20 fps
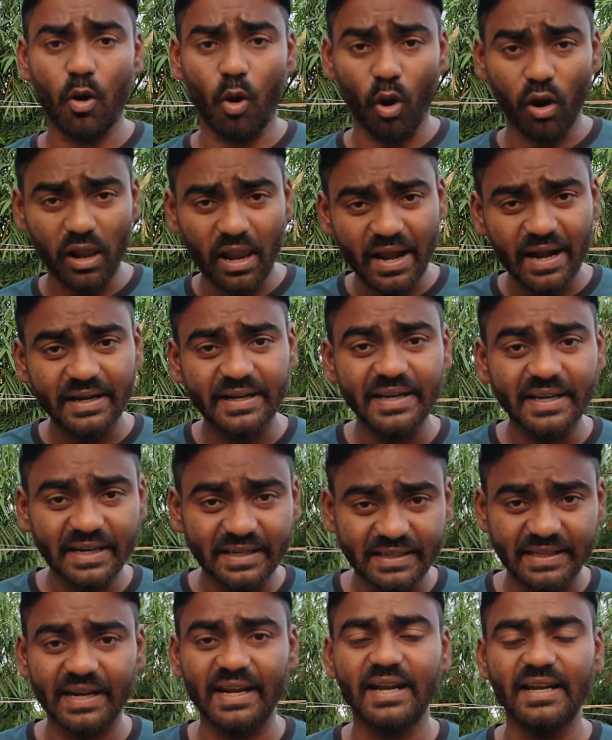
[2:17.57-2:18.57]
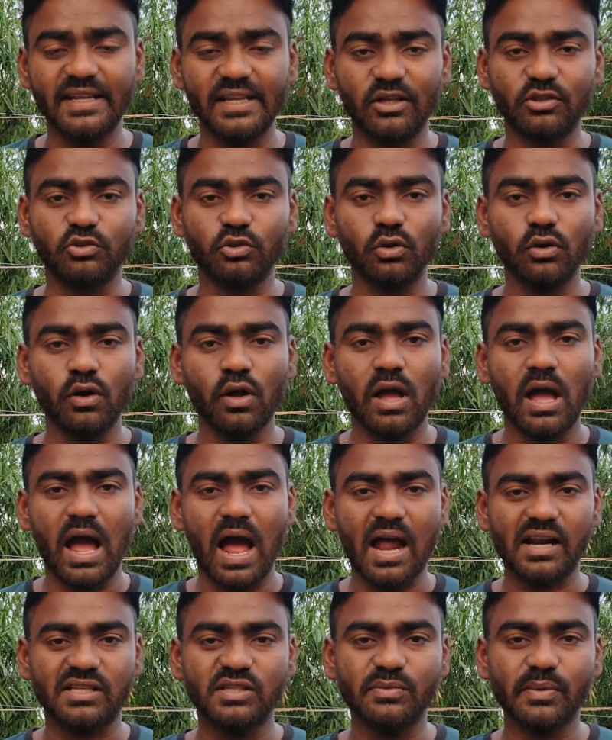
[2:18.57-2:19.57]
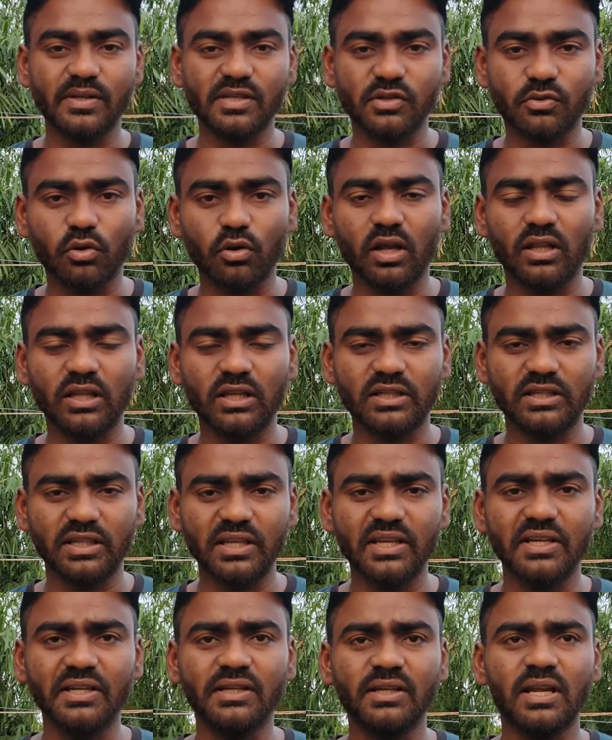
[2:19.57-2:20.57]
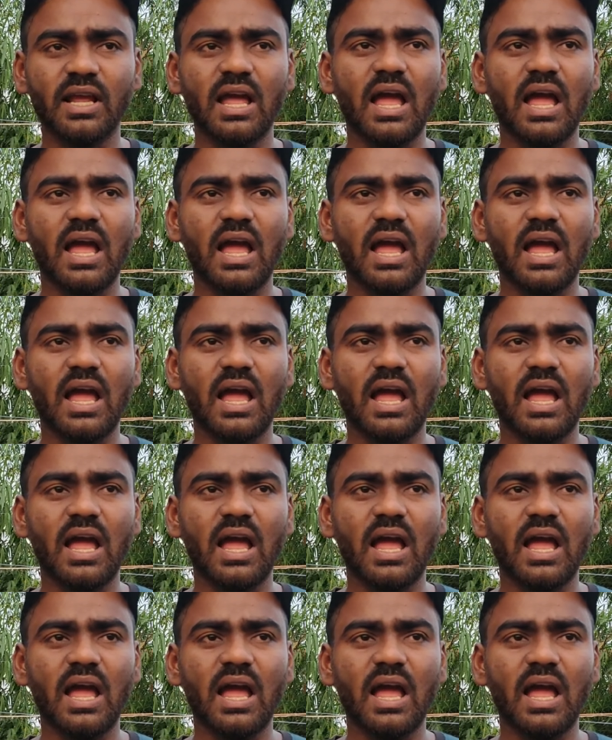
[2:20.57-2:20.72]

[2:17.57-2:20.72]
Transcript: অনলাইনে টিকিট কেটে নিয়েছো আশিপাশে কলকাতার টিকিট